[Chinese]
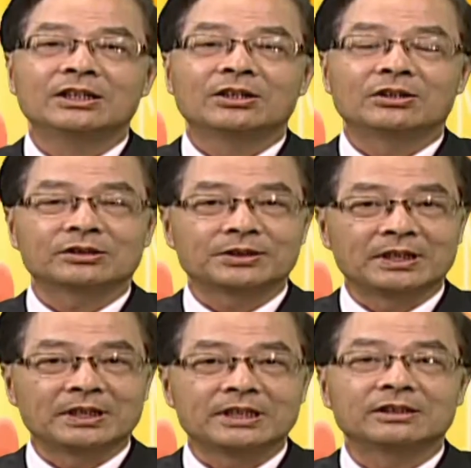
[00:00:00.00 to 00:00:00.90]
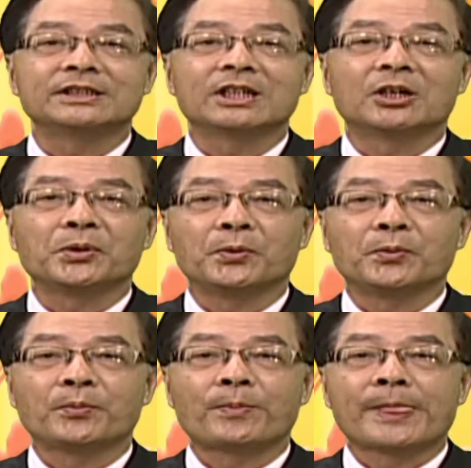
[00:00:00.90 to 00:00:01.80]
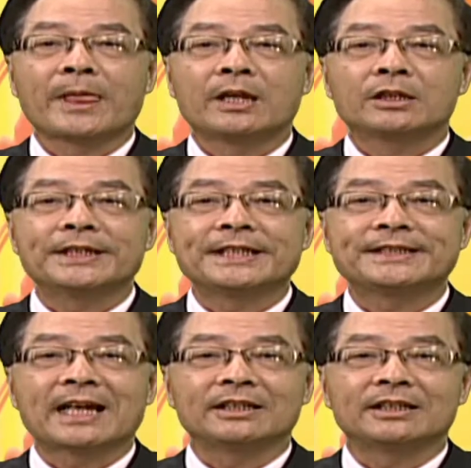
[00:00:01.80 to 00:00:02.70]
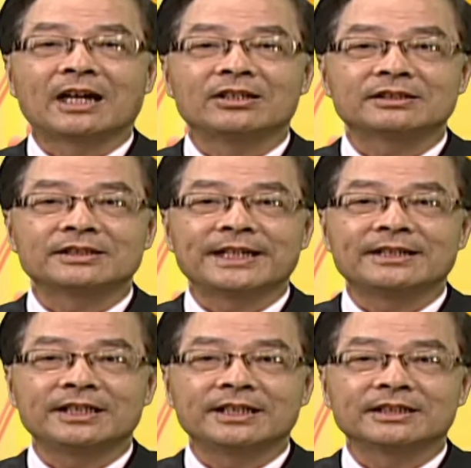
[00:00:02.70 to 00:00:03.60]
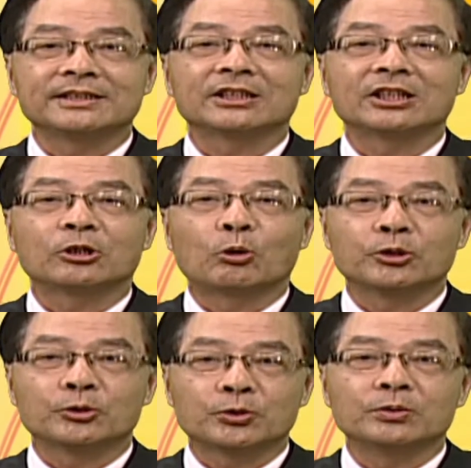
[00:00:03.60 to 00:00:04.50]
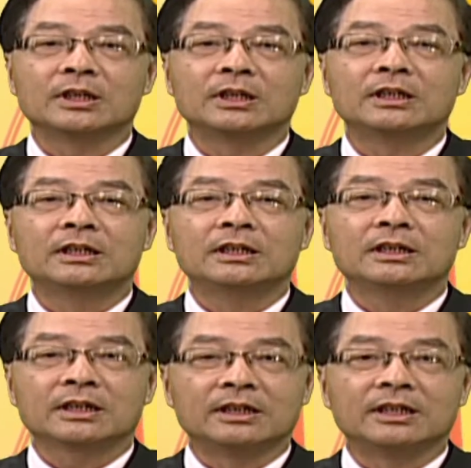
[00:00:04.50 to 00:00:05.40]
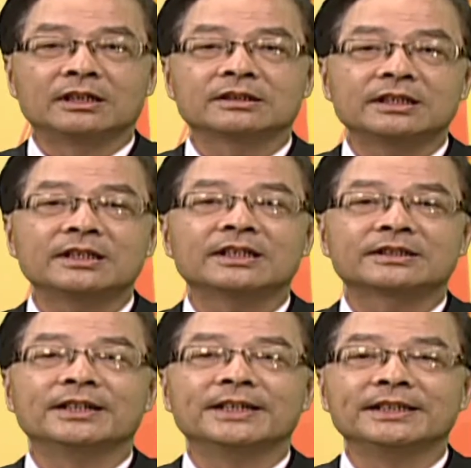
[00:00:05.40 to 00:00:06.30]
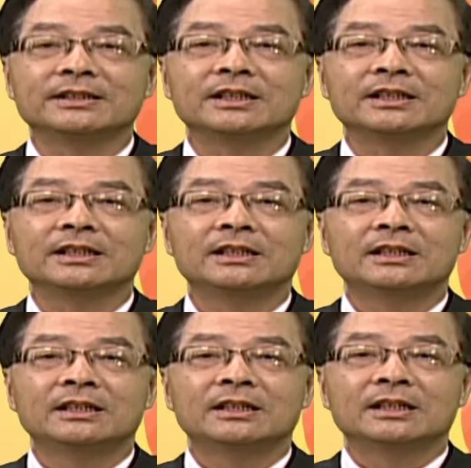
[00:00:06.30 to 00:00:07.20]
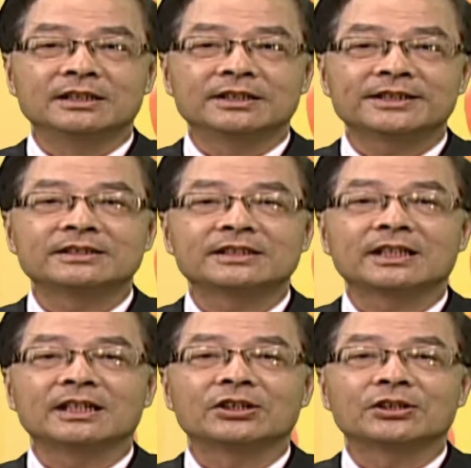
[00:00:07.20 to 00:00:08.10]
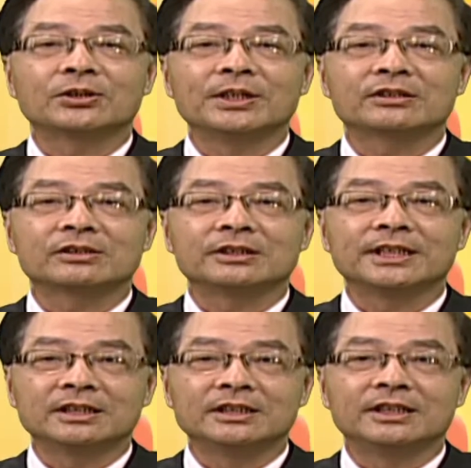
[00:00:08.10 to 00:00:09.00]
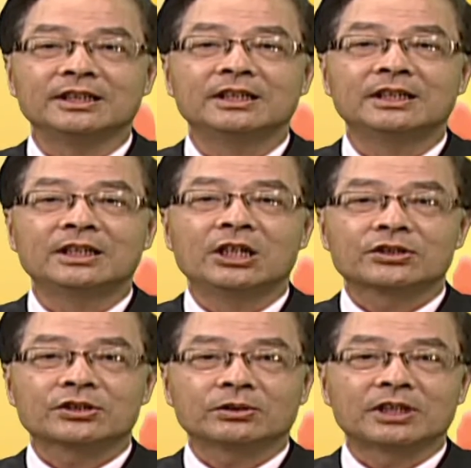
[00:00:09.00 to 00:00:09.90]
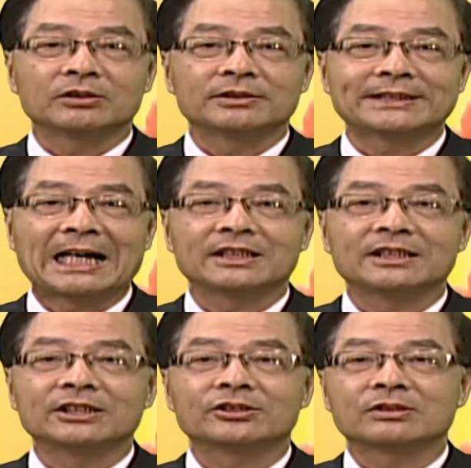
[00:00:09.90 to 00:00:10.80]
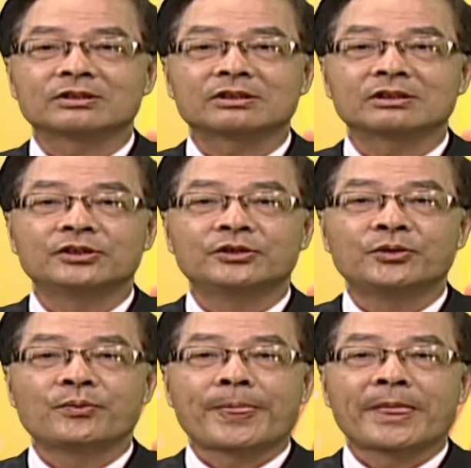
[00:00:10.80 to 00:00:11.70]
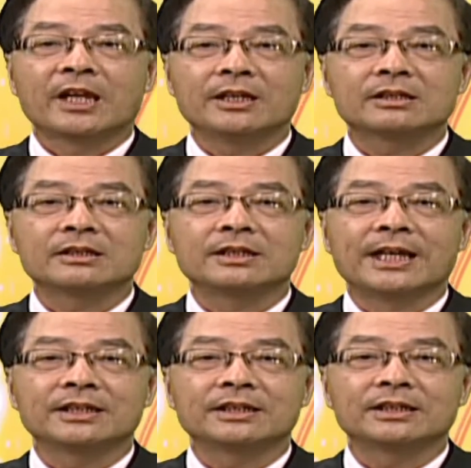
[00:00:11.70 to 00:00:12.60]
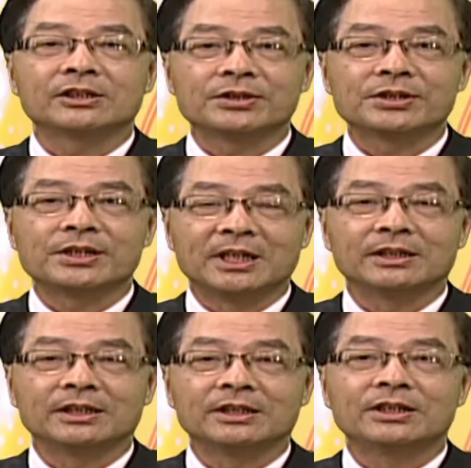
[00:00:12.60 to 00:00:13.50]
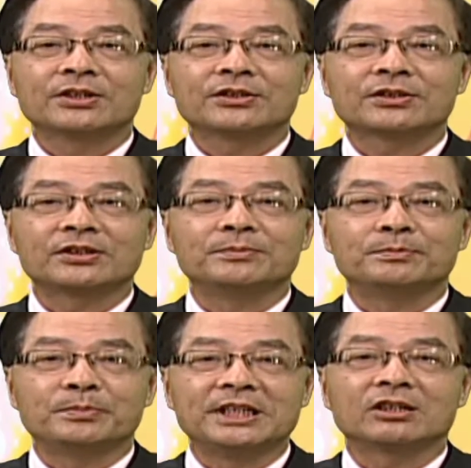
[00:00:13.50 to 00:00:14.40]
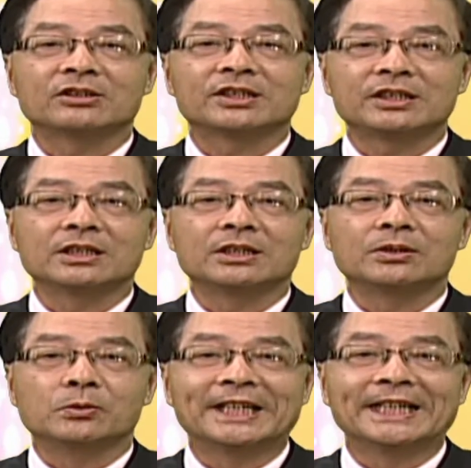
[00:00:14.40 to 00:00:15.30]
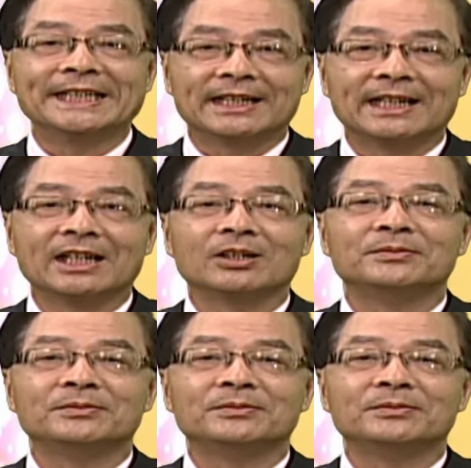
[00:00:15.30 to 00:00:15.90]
或是学校的教育，对下一代职业现象的关注啊，可能真的少了一些。而现在啊，对于此一课题，受到大家的重视，因此年轻的同学们算是比较幸福的一代哦。